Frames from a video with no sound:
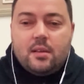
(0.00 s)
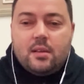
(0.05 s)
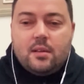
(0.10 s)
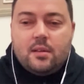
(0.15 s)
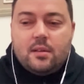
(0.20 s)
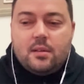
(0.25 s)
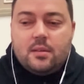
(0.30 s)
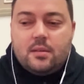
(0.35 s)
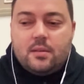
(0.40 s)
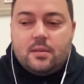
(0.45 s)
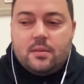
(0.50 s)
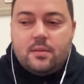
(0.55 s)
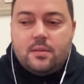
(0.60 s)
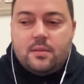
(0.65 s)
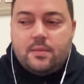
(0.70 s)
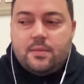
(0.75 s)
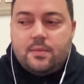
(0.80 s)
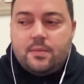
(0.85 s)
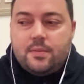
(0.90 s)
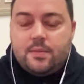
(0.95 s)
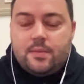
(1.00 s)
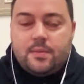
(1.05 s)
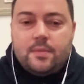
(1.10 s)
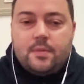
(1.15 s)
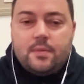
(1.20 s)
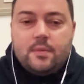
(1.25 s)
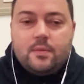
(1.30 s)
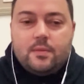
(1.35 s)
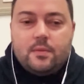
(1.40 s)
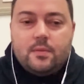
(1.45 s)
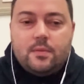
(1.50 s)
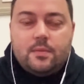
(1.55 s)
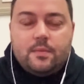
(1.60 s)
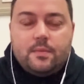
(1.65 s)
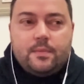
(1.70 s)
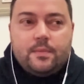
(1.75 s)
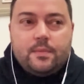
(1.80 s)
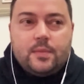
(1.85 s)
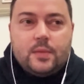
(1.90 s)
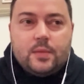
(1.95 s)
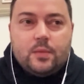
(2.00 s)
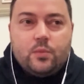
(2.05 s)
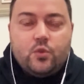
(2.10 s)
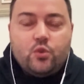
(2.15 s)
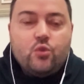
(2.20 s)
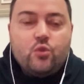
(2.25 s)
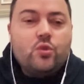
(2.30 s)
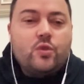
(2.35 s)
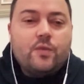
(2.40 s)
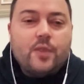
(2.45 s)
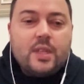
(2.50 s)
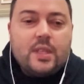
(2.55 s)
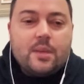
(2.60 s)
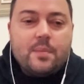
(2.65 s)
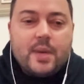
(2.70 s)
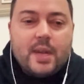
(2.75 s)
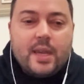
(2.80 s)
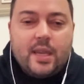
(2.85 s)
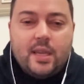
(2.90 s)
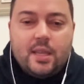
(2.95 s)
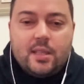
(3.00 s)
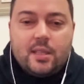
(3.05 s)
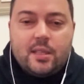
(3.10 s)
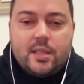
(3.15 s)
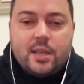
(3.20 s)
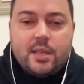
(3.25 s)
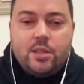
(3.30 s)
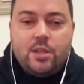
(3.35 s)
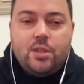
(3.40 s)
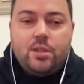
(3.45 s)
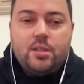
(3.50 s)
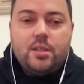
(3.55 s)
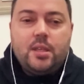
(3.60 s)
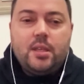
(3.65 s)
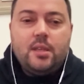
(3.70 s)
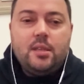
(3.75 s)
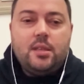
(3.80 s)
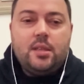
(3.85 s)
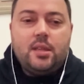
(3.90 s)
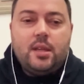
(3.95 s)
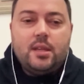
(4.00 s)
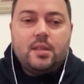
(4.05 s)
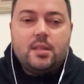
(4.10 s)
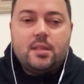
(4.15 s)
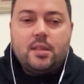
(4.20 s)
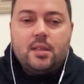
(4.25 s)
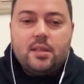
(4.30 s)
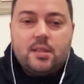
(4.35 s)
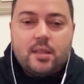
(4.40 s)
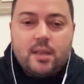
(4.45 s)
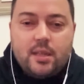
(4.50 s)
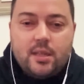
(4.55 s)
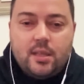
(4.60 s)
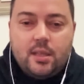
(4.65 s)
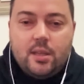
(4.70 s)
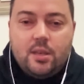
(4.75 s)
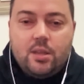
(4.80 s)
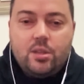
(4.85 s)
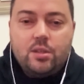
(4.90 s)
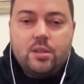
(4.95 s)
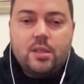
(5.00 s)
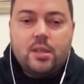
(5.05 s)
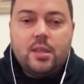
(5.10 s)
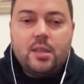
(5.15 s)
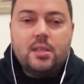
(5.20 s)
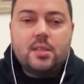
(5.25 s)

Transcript: э, будут в этом какие-то тактические интересы или стратегические.